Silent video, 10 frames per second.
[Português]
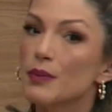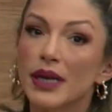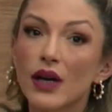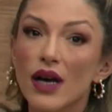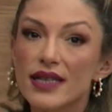
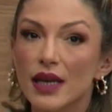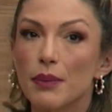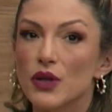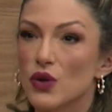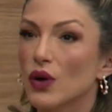perigosa, que
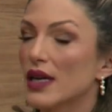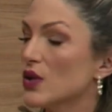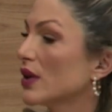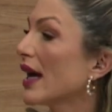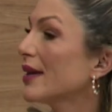pode
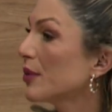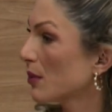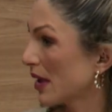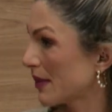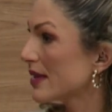ocasionar
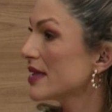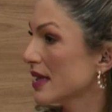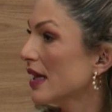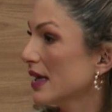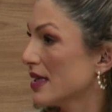
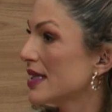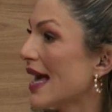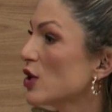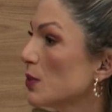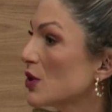problemas
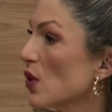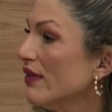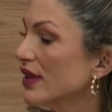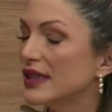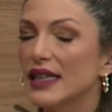sérios para sua
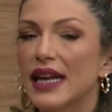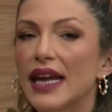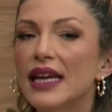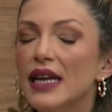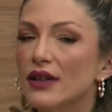vida,
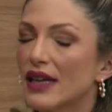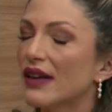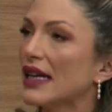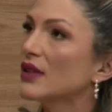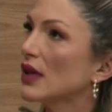né? Exatamente. né?
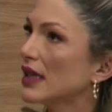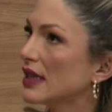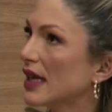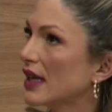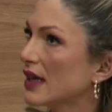Estava lendo
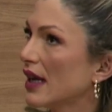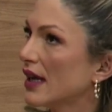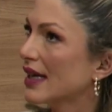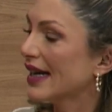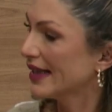ali,
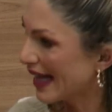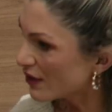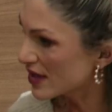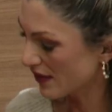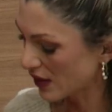né? É, Canadá,
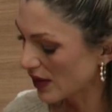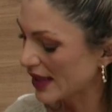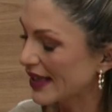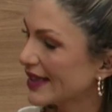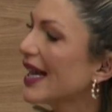você falou
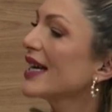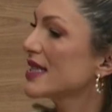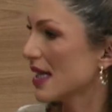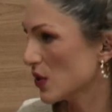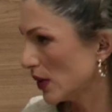ali, Canadá,
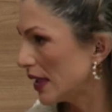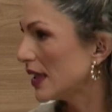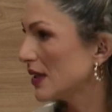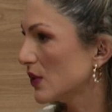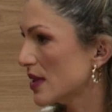Estados
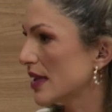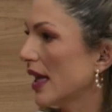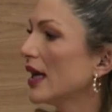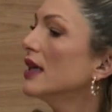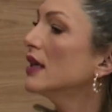Unidos,
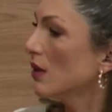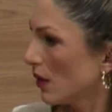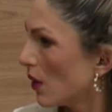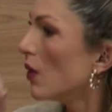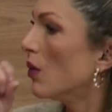né? Portugal,